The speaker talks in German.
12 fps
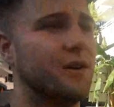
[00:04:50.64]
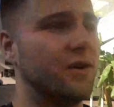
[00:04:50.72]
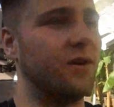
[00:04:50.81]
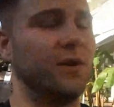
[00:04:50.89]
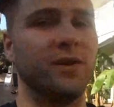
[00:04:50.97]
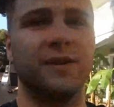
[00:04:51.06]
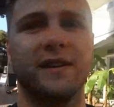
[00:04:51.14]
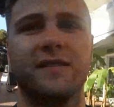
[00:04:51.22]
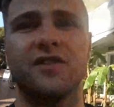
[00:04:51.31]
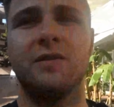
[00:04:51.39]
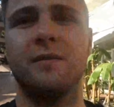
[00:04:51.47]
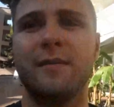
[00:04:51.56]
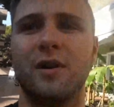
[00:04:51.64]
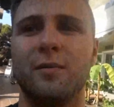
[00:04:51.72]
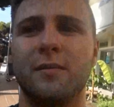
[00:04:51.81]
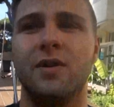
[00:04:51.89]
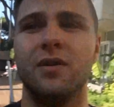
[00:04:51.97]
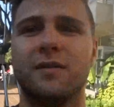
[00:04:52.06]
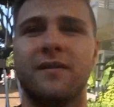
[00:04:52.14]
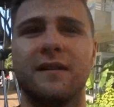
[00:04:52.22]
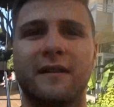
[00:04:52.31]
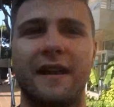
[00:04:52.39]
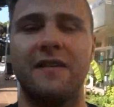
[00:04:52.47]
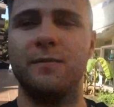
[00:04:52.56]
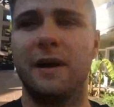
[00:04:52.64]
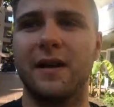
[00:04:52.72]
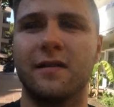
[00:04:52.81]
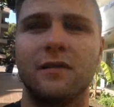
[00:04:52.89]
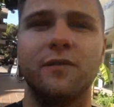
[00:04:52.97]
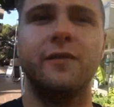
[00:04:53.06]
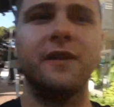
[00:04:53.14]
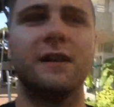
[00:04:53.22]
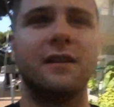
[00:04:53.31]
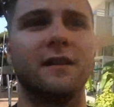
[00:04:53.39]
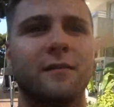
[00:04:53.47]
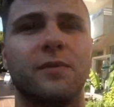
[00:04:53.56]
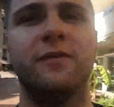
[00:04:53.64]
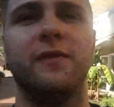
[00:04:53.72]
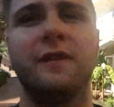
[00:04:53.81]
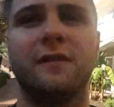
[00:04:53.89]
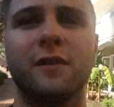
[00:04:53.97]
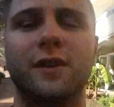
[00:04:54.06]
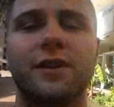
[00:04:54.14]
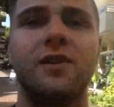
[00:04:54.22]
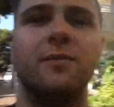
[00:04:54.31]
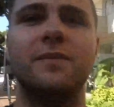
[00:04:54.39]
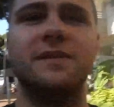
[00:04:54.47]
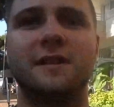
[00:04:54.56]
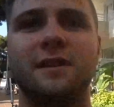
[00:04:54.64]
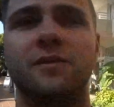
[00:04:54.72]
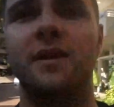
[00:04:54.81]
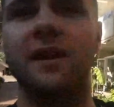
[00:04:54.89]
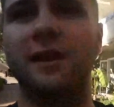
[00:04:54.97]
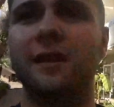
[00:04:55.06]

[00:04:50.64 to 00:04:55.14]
und jetzt schauen wir mal, ob wir irgendwas Essbares noch finden. Das Buffet sollte noch bis 10 Uhr gehen.